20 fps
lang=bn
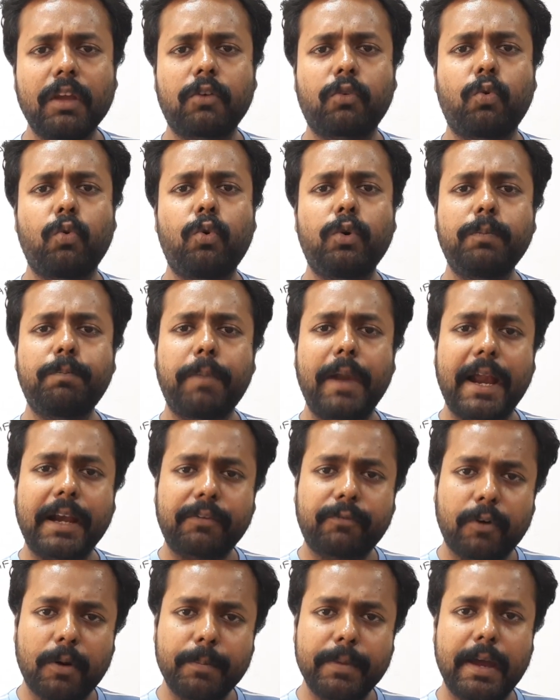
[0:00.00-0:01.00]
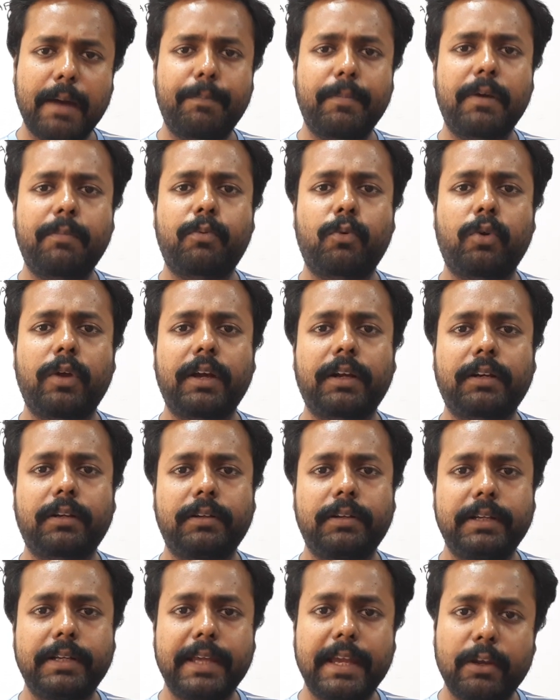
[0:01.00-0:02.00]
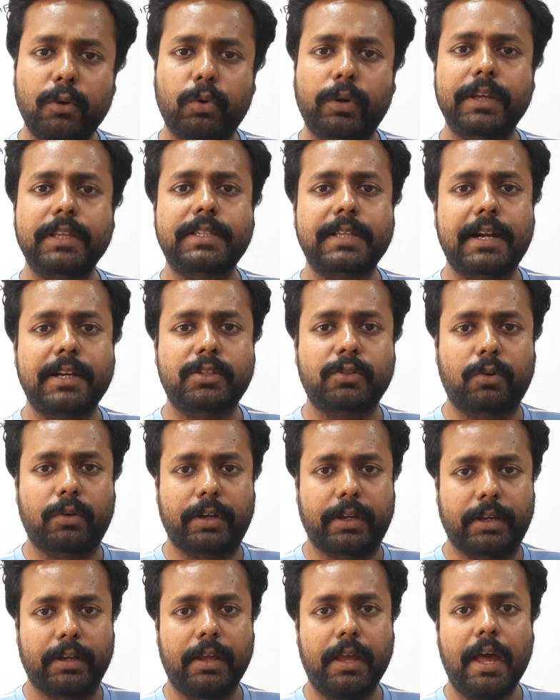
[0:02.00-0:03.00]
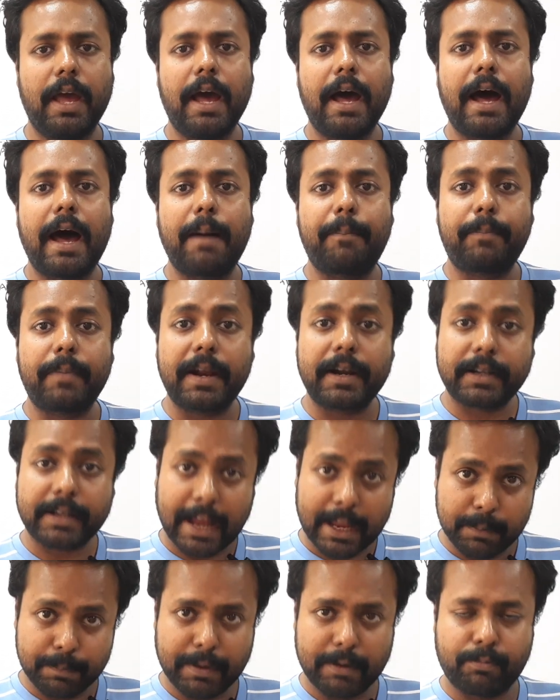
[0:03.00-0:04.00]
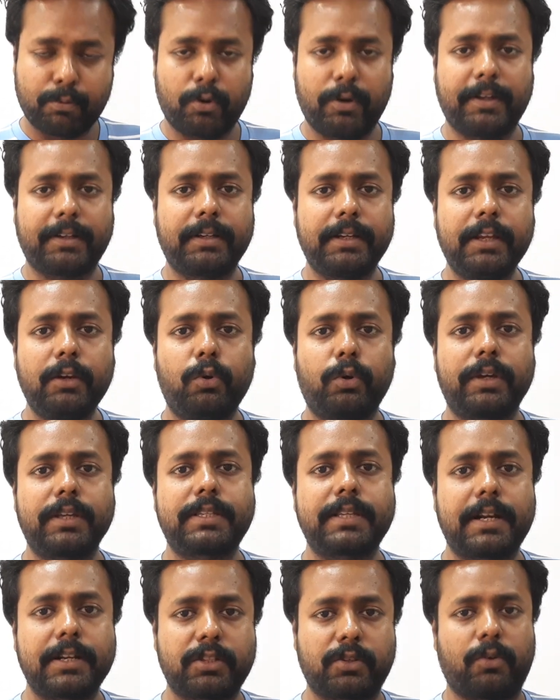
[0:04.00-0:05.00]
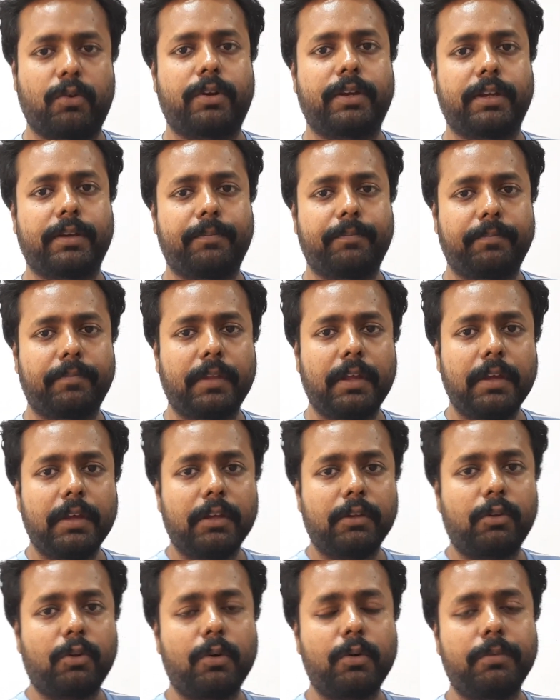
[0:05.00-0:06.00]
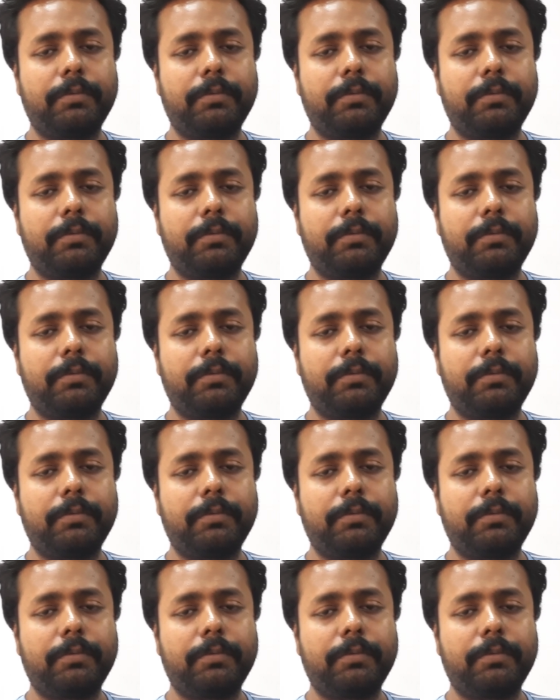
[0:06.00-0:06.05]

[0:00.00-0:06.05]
কোন প্ল্যাটফর্মে আপনার প্রোডাক্ট নিয়ে লোকে সার্চ করে আপনার টাইপের প্রোডাক্ট নিয়ে লোকে সার্চ করে তো